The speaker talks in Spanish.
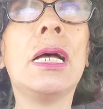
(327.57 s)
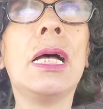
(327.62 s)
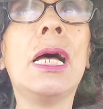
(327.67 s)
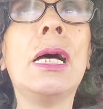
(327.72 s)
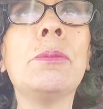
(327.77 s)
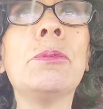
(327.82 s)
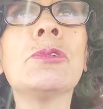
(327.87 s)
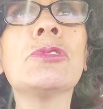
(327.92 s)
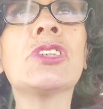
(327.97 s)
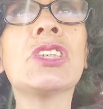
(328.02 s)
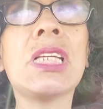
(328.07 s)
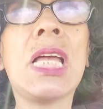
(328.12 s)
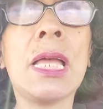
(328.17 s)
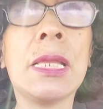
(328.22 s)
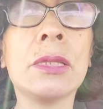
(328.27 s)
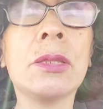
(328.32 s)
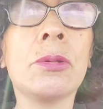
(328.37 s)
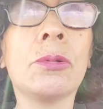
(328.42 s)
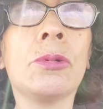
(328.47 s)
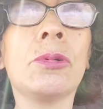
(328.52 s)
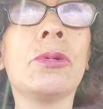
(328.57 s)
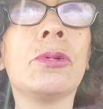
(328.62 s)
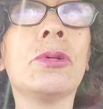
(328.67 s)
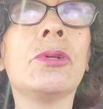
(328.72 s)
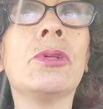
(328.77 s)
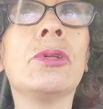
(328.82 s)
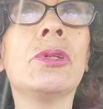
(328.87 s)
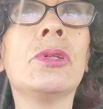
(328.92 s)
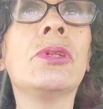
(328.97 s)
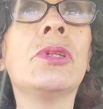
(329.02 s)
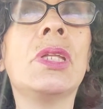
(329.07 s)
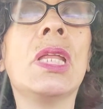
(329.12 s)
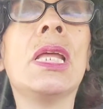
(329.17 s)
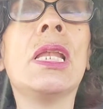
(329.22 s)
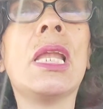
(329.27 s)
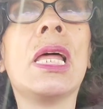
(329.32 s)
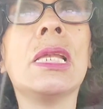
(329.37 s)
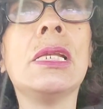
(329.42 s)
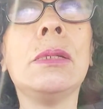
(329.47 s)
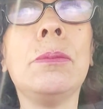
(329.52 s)
abusando
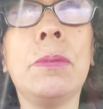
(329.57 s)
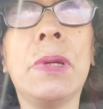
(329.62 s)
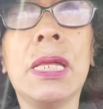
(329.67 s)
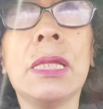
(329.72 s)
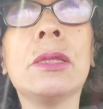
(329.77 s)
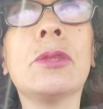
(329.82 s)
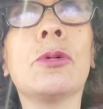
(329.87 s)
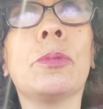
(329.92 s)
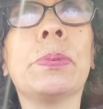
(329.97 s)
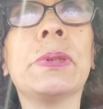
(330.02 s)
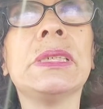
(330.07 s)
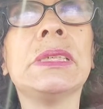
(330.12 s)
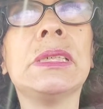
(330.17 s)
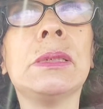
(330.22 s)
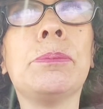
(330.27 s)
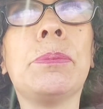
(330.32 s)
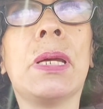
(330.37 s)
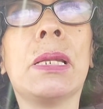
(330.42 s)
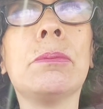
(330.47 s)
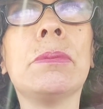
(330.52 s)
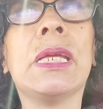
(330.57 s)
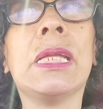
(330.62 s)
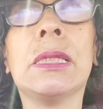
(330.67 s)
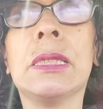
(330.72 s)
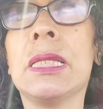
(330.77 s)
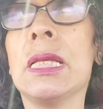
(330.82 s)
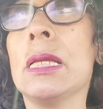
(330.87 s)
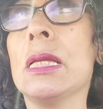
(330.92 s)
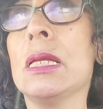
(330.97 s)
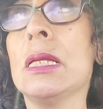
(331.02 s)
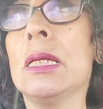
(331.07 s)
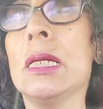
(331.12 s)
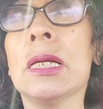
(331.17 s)
del alimento principalmente.